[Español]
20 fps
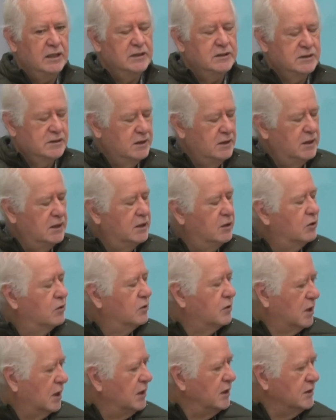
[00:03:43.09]
es eh,
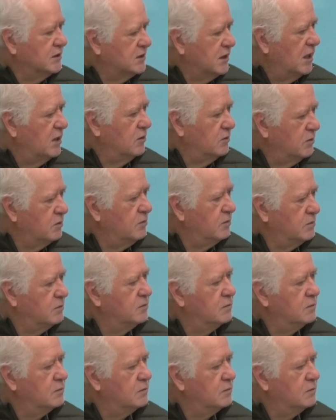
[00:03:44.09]
organizado